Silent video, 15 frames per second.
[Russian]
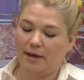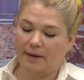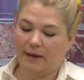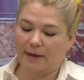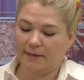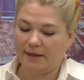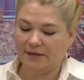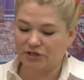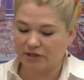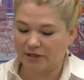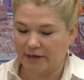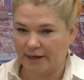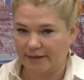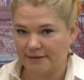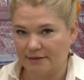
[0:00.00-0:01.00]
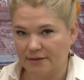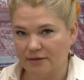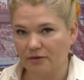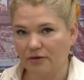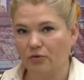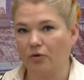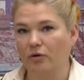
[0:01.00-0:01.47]
когда человек
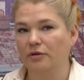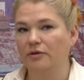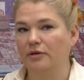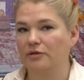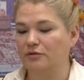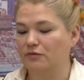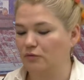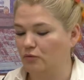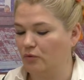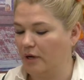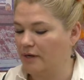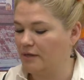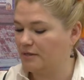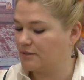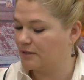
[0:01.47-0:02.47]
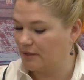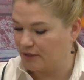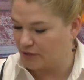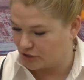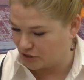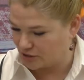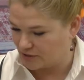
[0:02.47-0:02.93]
один, он индивидуальность и
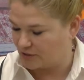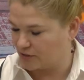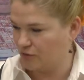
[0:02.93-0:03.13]
личность,